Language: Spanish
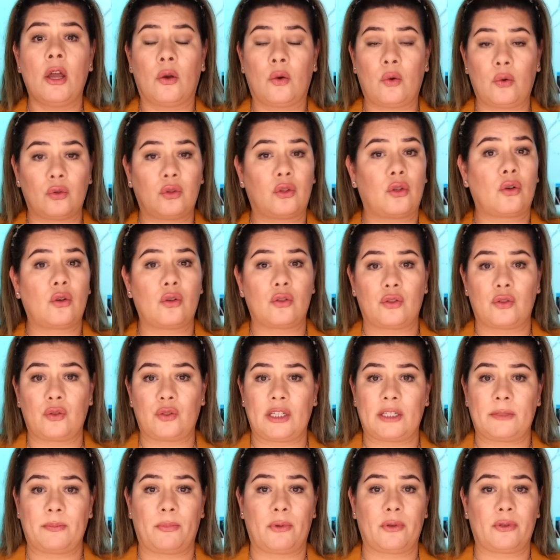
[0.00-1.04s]
junto con
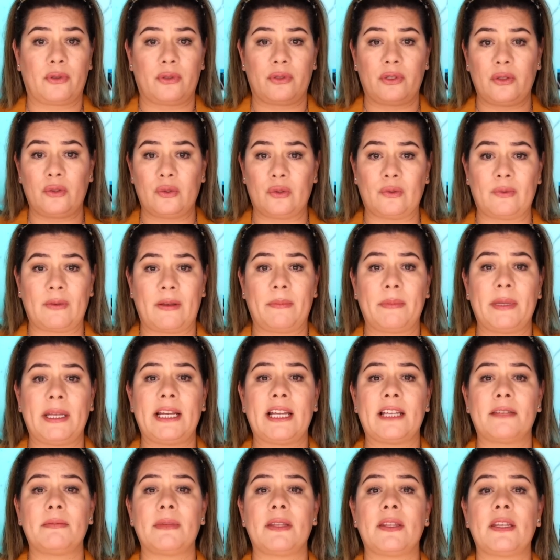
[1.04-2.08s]
sus esposos y sus
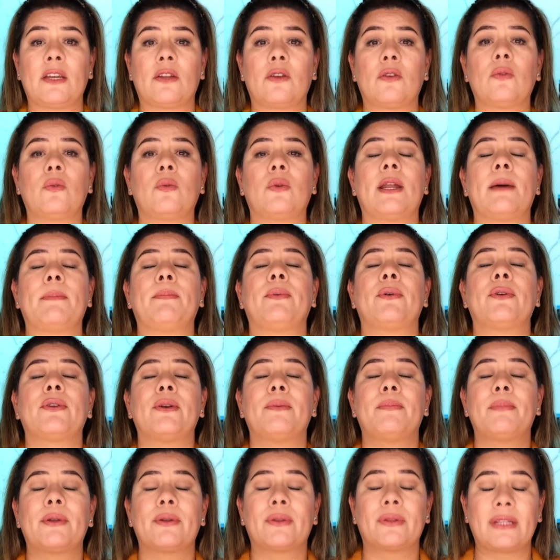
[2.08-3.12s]
familias, me dieron un
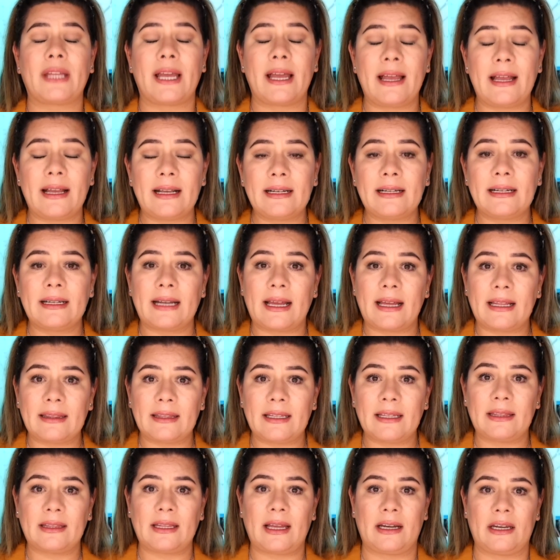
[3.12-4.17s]
apoyo, pero tan
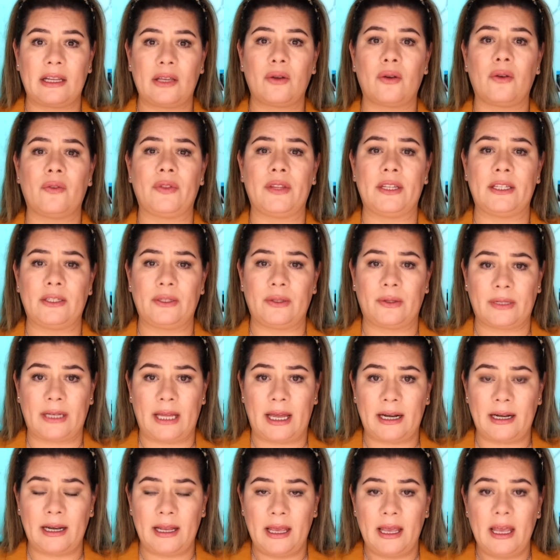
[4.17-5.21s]
grande, tan
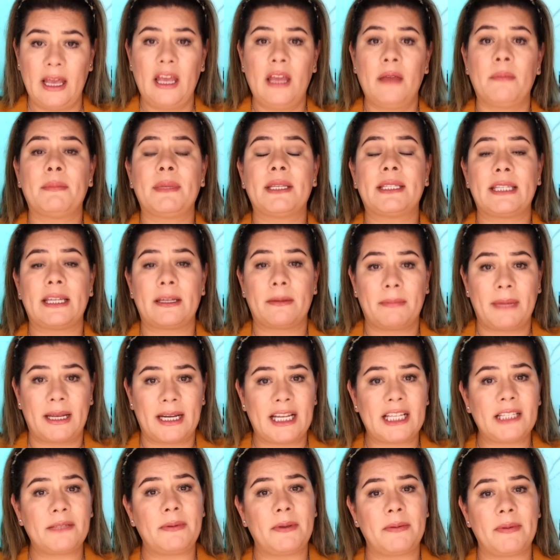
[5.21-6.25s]
incondicional. Mis hermanas
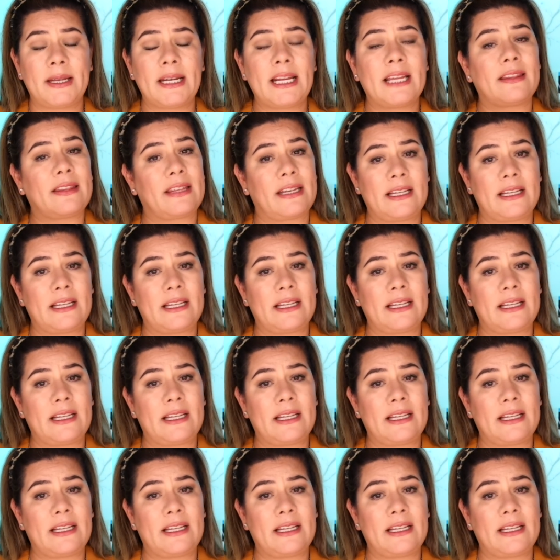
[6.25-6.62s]
hermanas viven a